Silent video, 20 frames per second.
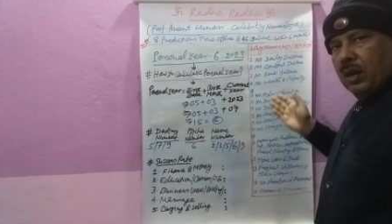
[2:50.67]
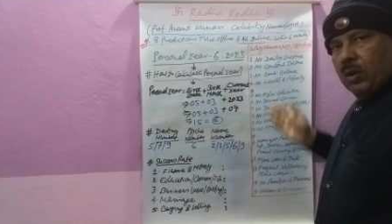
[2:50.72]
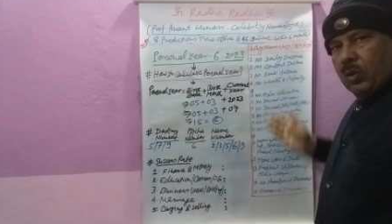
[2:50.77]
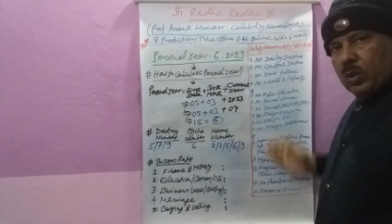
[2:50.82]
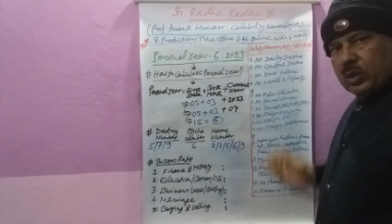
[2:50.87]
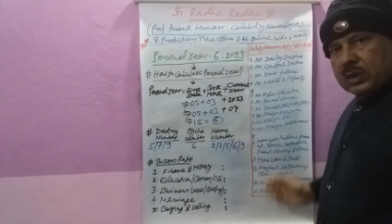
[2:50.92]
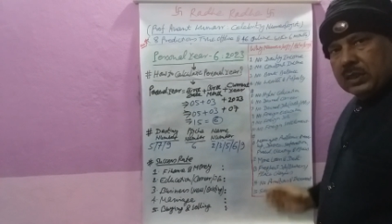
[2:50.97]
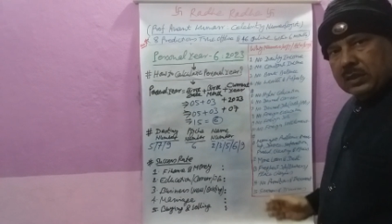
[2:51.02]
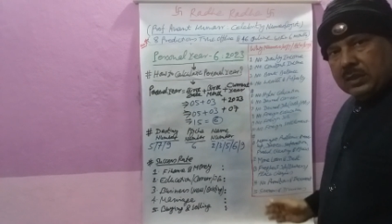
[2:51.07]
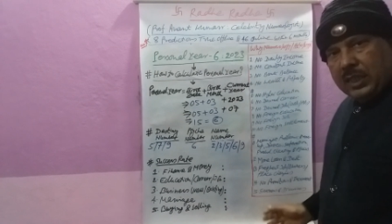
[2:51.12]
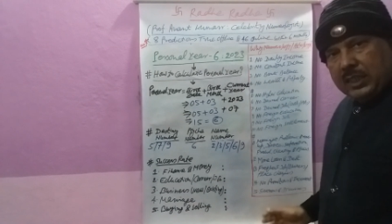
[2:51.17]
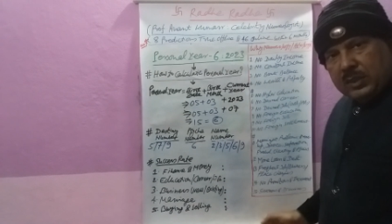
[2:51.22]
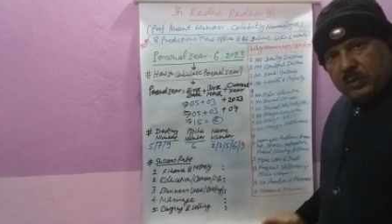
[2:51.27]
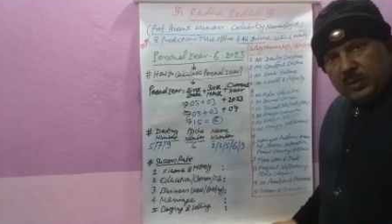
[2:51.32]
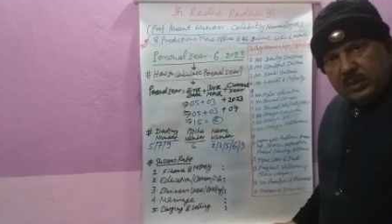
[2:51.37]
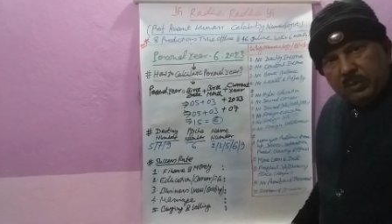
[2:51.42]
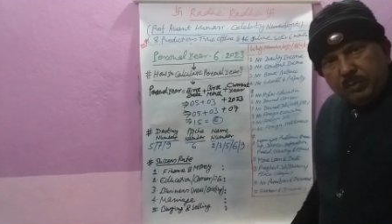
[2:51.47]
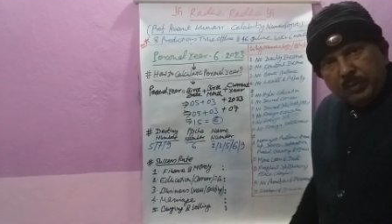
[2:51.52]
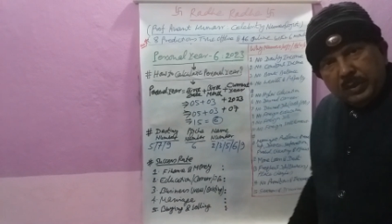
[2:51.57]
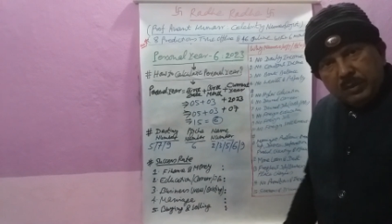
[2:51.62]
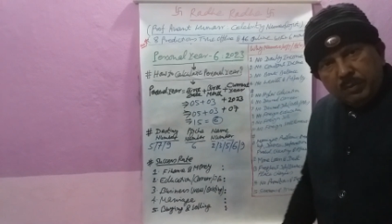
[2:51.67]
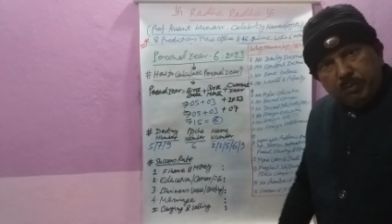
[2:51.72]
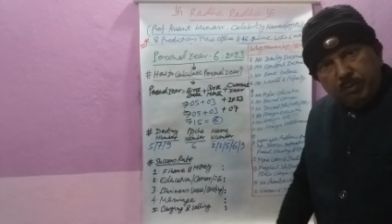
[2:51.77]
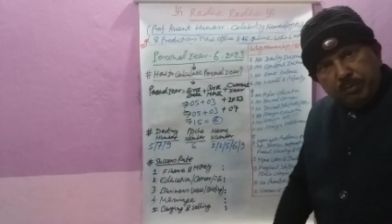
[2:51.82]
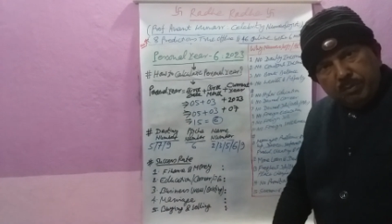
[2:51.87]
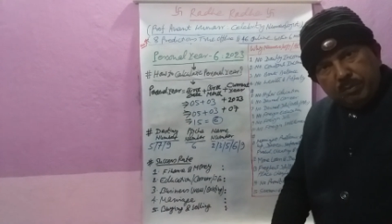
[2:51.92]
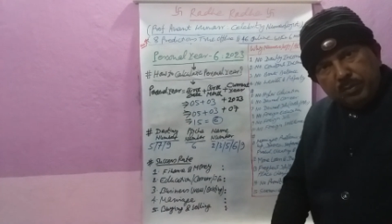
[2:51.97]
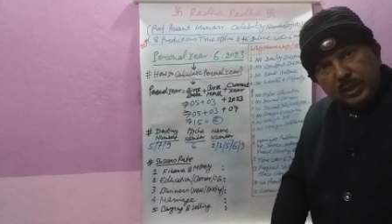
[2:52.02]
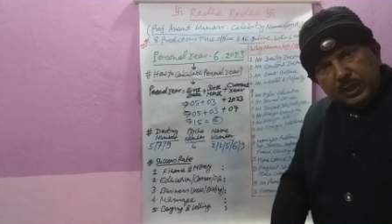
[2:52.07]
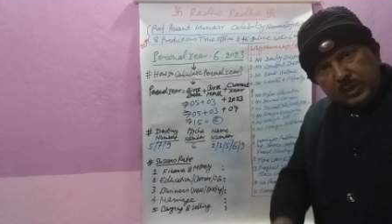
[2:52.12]
हो सकता है इसमें से
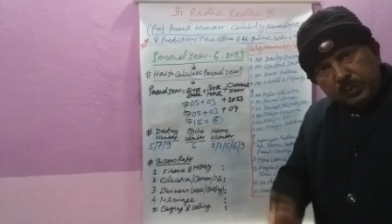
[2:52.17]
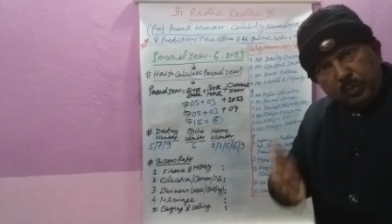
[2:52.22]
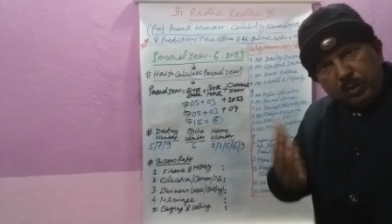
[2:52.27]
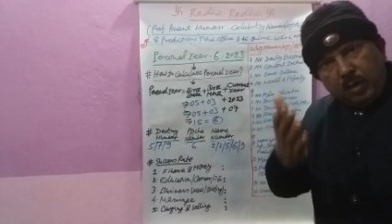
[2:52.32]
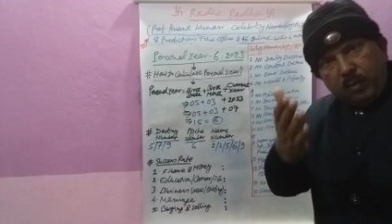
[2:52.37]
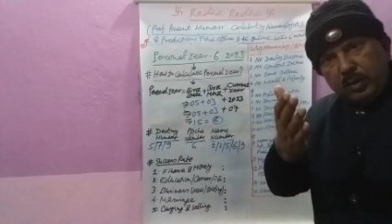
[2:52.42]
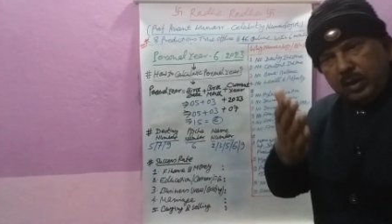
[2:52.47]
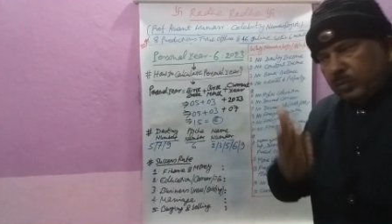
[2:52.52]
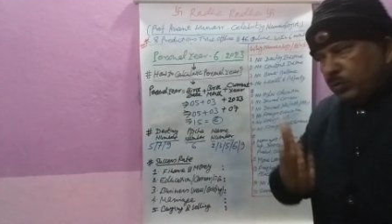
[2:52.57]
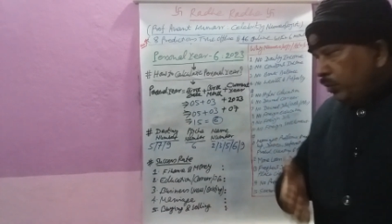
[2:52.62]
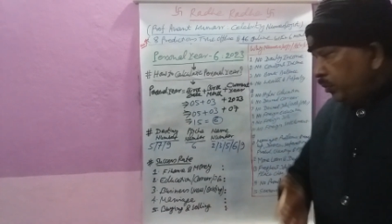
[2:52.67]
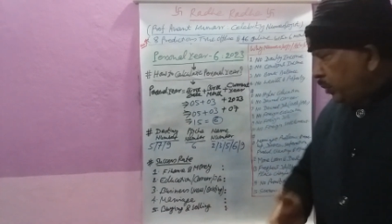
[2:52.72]
बीस प्रॉब्लम हो